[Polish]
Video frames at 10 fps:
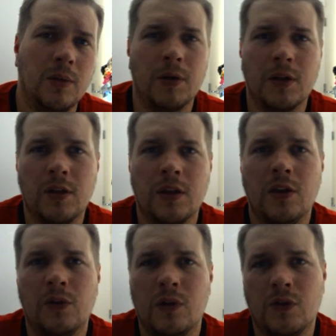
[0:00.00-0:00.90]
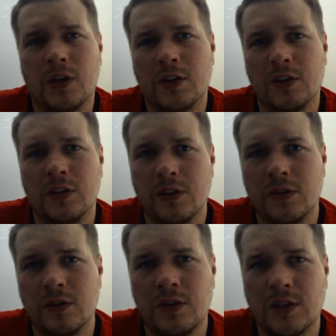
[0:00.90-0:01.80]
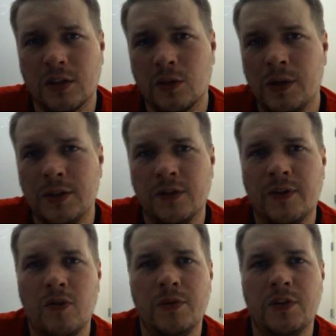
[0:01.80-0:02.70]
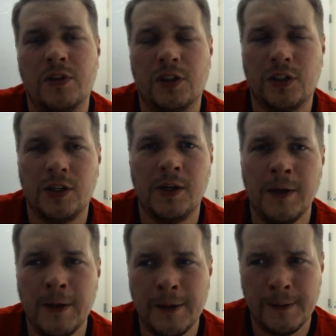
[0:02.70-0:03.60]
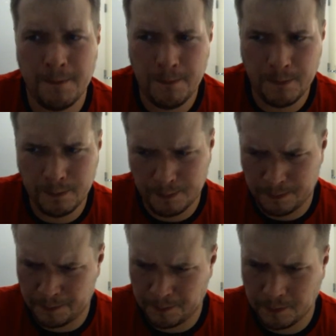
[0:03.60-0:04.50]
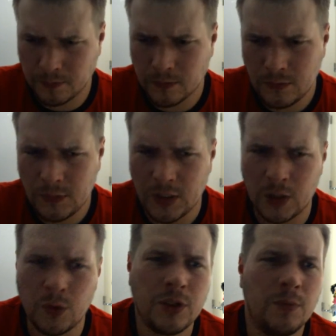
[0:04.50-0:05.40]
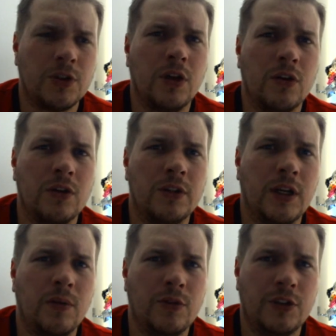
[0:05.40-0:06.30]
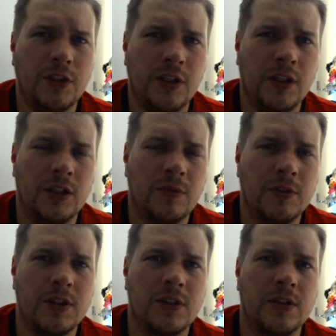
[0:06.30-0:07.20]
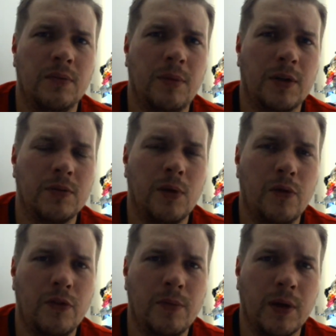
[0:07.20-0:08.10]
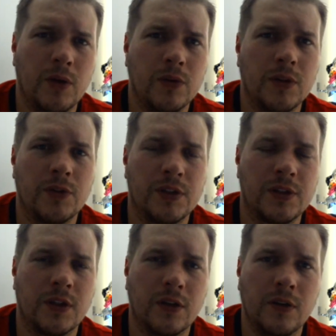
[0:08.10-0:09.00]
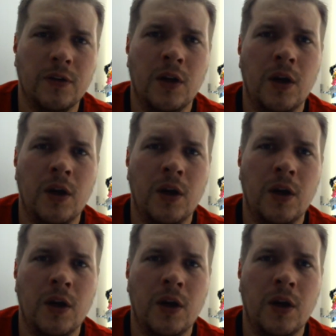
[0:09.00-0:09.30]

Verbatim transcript: Poradniki, które już teraz się zdezaktualizowały w międzyczasie, mm, ludzie może je oglądają, może i nie, natomiast jest bardzo mało feedbacku cały czas z tego.